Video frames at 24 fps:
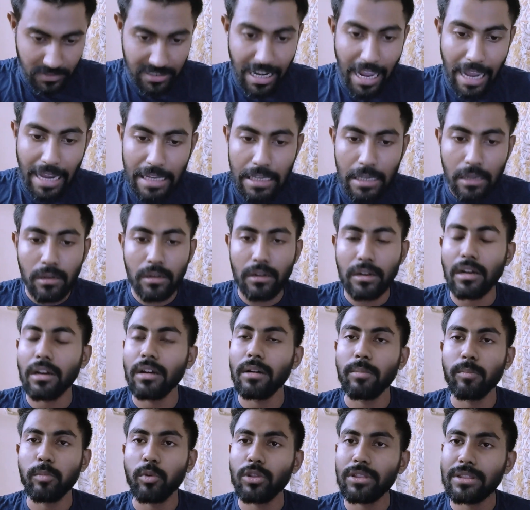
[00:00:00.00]
ডায়লগ
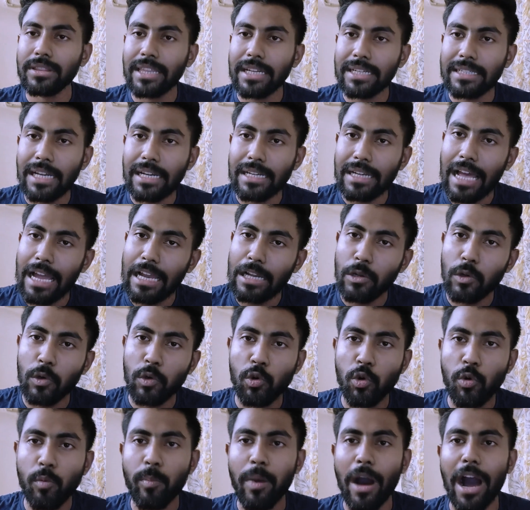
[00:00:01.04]
প্রত্যেকটা ডায়লগ
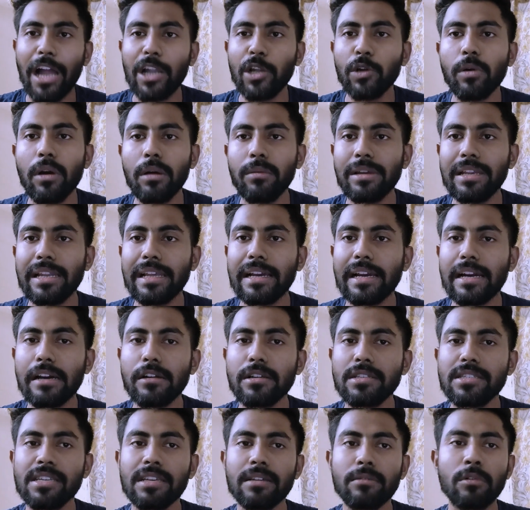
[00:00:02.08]
খুব ভালোভাবে লেখা
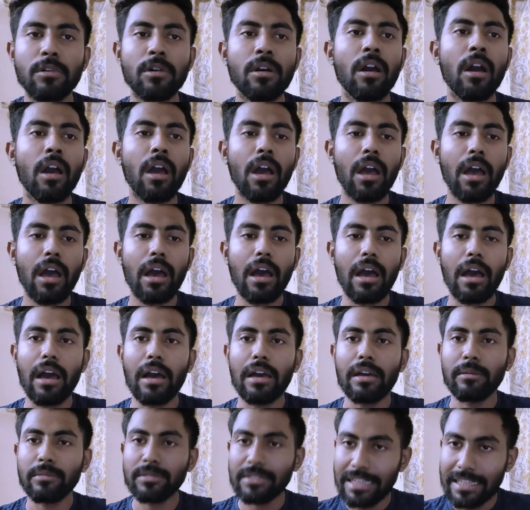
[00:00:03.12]
হয়েছে এবং
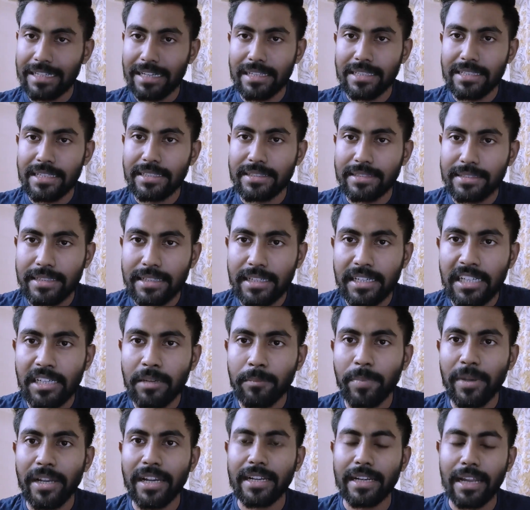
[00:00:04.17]
এটা যে স্ক্রিন
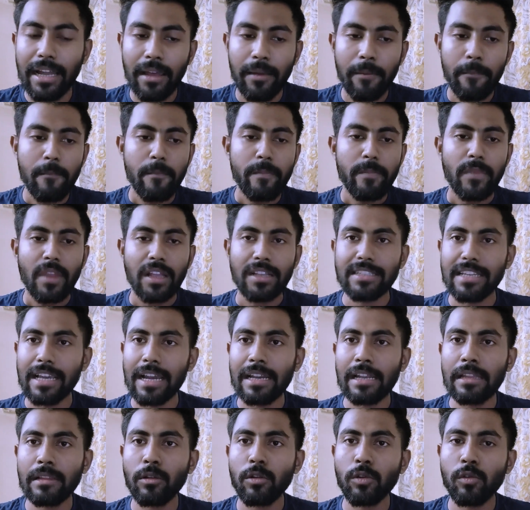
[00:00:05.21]
প্লেটা
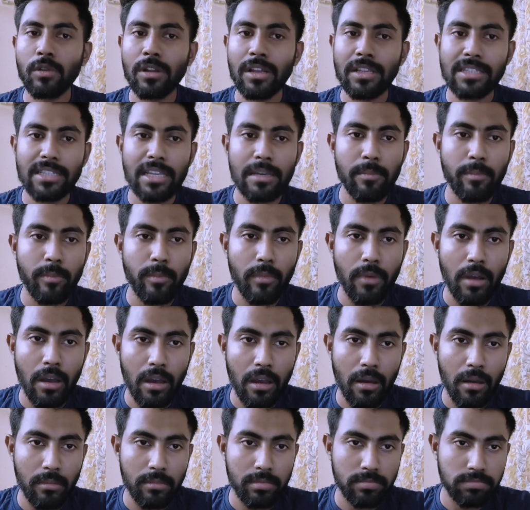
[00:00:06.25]
যেখানে ধরুন আজকে
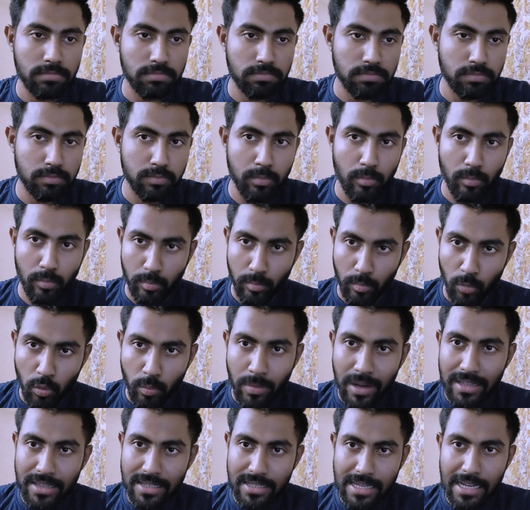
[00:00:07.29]

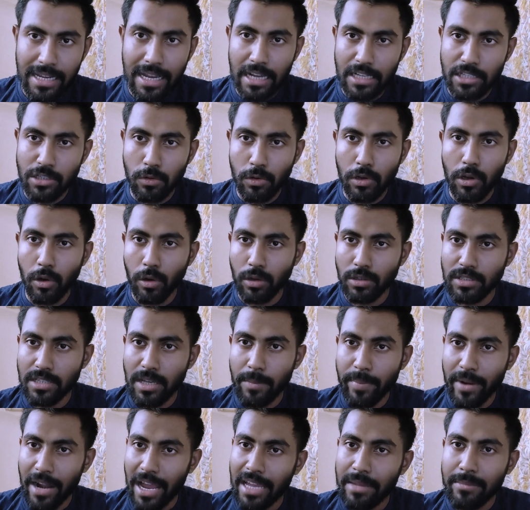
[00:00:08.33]
মুম্বাইতে যে কাজগুলো হচ্ছে
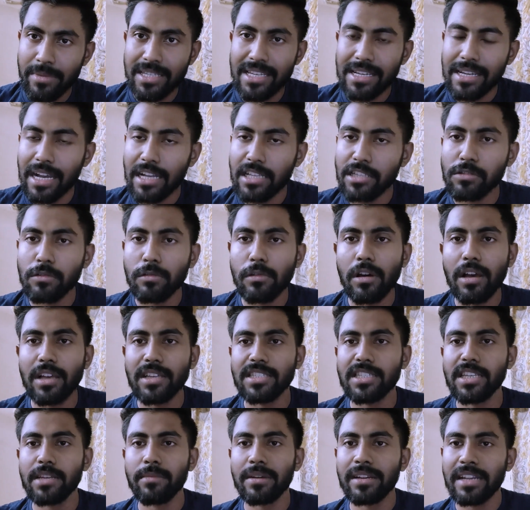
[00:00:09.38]
প্রাইমে যে কাজগুলো
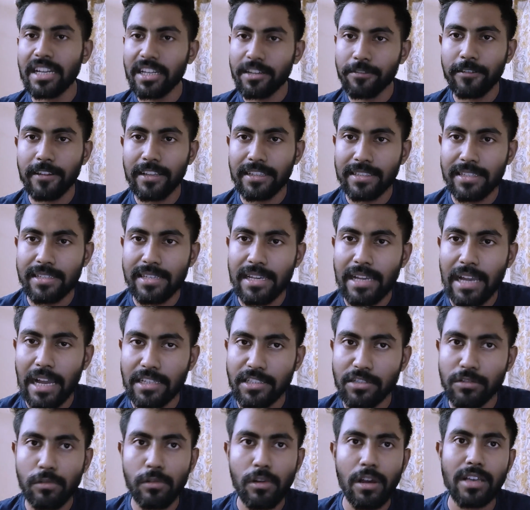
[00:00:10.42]
আসছে বা নেটফ্লিক্সে যে
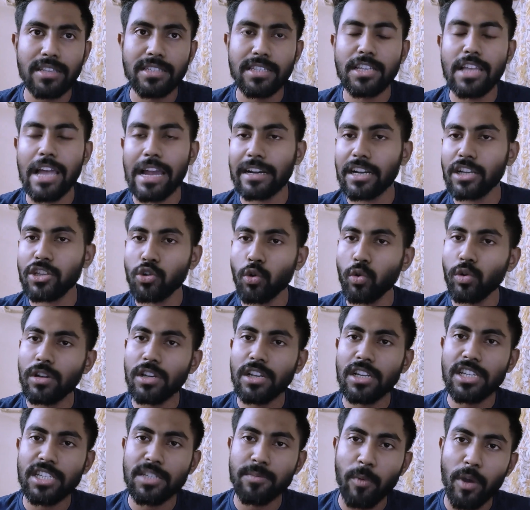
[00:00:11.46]
কাজগুলো আসছে একটা
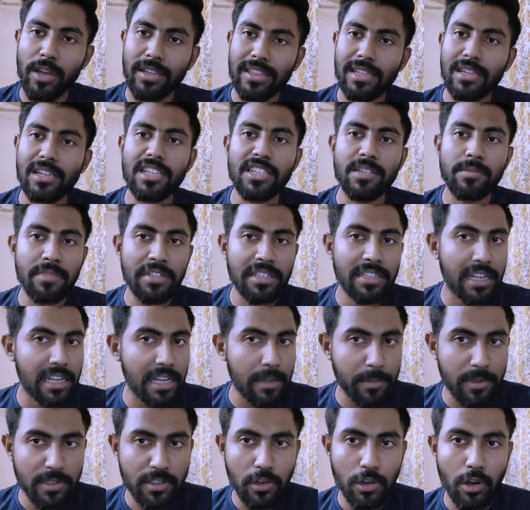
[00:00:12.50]
চল্লিশ পঁয়তাল্লিশ মিনিটের
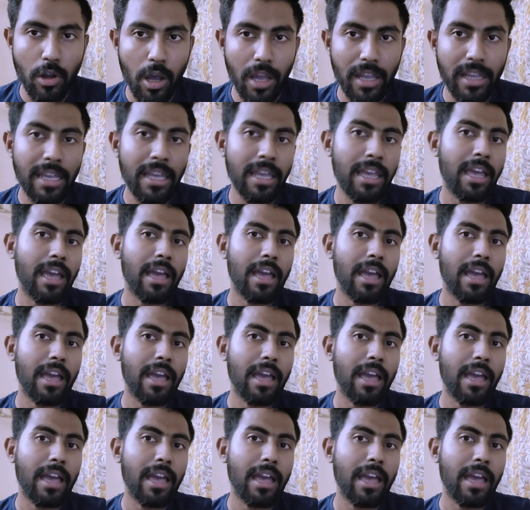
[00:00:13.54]
এপিসোড হয়